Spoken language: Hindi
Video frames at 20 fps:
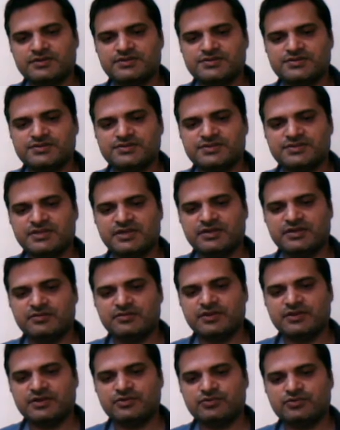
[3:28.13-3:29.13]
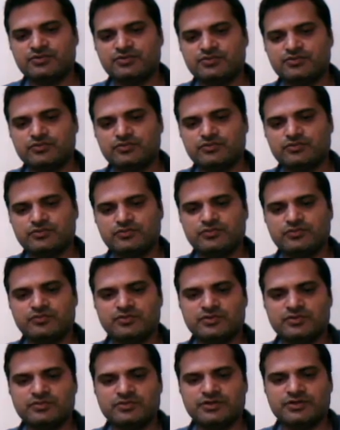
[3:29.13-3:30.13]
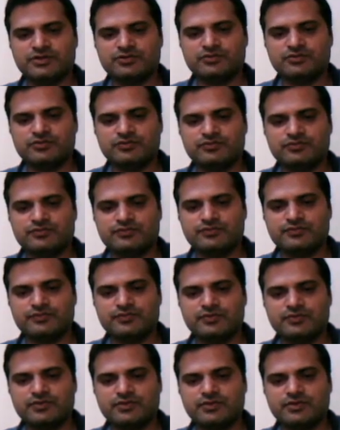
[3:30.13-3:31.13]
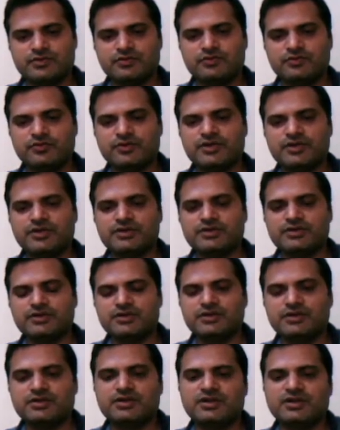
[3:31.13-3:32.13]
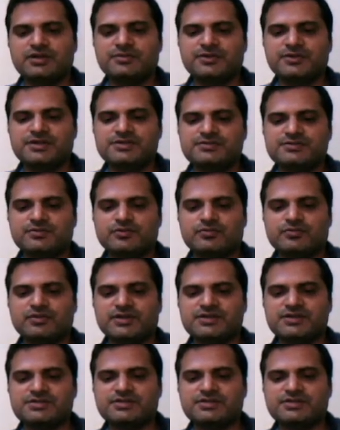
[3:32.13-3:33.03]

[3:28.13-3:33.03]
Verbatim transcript: जेड बाई टू वन बाई टू ओके लिमिट इज फ्रॉम माइनस